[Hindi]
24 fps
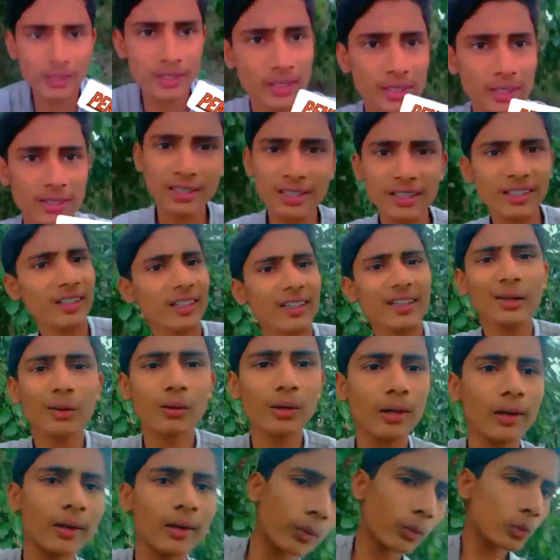से इधर ही लगे
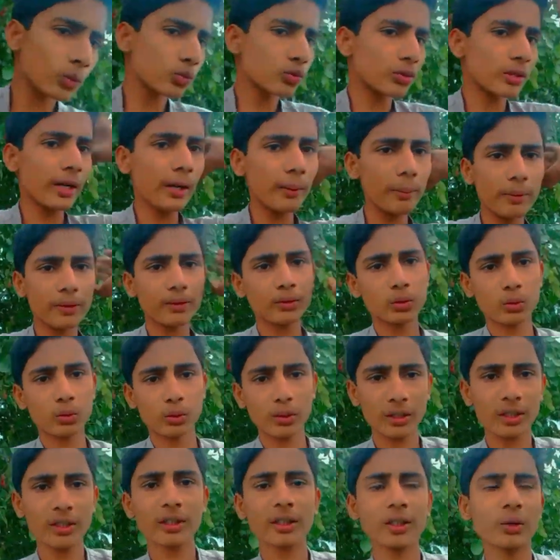हुए हैं उस साइड पर
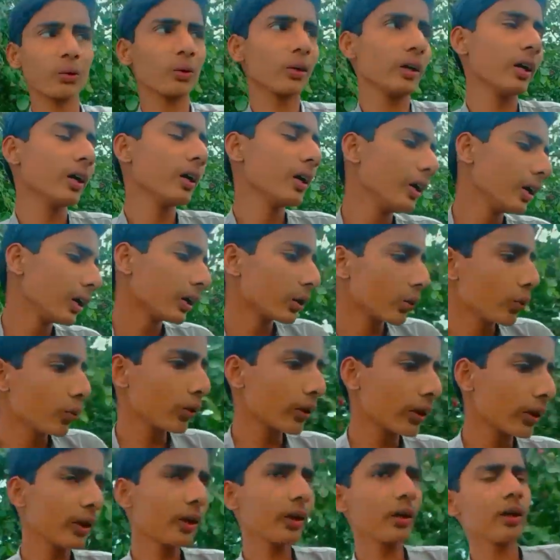थोड़े लगे हुए हैं
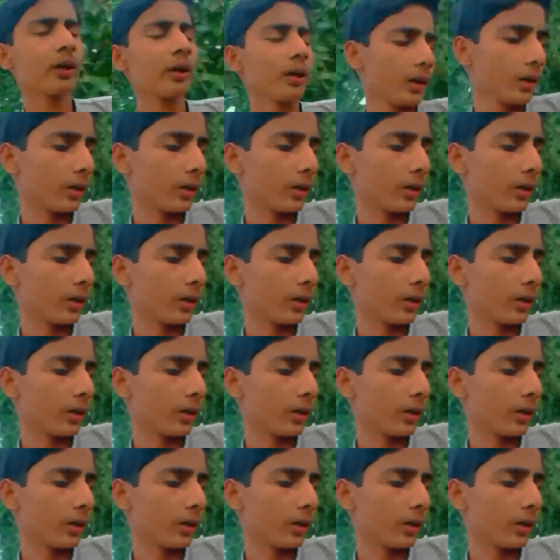क्योंकि